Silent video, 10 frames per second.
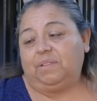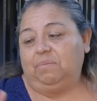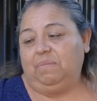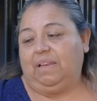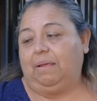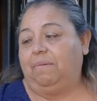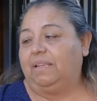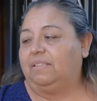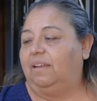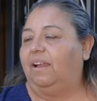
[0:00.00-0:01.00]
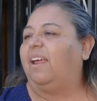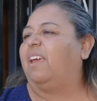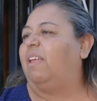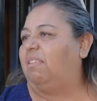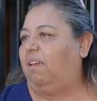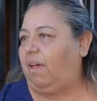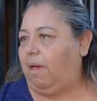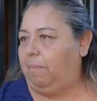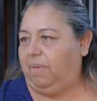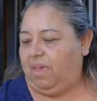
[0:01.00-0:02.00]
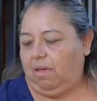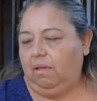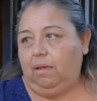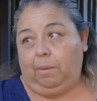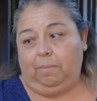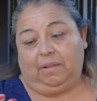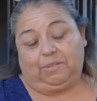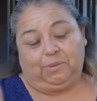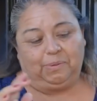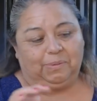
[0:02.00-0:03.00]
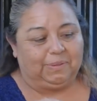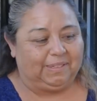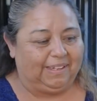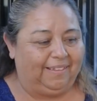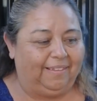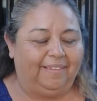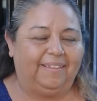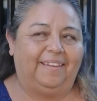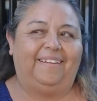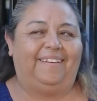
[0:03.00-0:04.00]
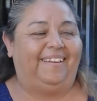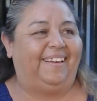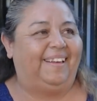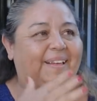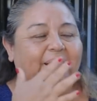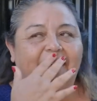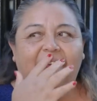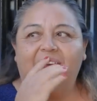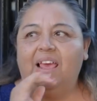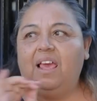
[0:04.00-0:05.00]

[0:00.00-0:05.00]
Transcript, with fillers: Pues mire, vecina, la gente cambia, y más con usted. Mm.